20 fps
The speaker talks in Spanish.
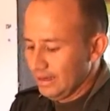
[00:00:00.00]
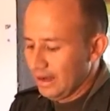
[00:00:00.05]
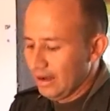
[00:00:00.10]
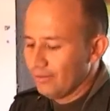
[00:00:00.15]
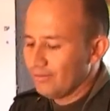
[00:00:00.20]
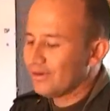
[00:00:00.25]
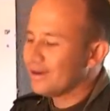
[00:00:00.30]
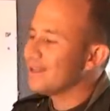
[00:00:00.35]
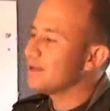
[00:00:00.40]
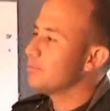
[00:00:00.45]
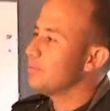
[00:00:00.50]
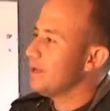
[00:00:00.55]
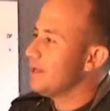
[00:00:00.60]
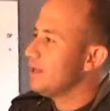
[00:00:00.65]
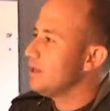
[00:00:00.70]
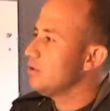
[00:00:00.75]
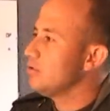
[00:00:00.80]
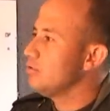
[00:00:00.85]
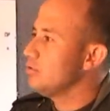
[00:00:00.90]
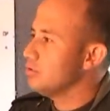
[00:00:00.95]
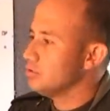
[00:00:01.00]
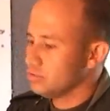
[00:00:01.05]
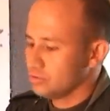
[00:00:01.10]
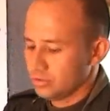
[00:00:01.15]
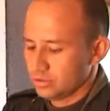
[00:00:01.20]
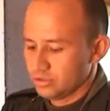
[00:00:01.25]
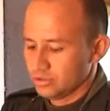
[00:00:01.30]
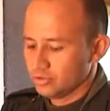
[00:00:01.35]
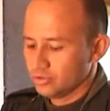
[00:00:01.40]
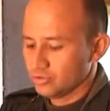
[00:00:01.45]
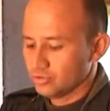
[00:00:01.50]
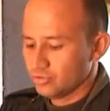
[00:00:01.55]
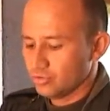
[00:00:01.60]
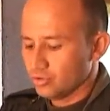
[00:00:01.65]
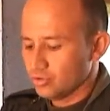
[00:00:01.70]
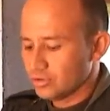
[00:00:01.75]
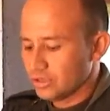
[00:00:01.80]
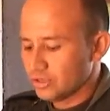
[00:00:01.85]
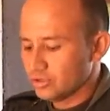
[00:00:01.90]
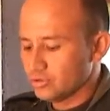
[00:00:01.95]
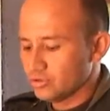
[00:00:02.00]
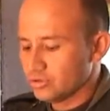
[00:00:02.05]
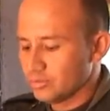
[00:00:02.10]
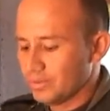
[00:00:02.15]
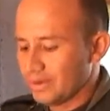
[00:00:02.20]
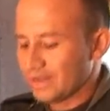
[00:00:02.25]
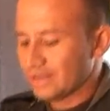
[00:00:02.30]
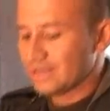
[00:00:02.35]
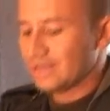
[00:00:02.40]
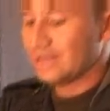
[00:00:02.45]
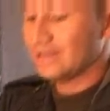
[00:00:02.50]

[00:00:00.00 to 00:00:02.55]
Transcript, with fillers: abrir vehículos, estos son unos ganchos para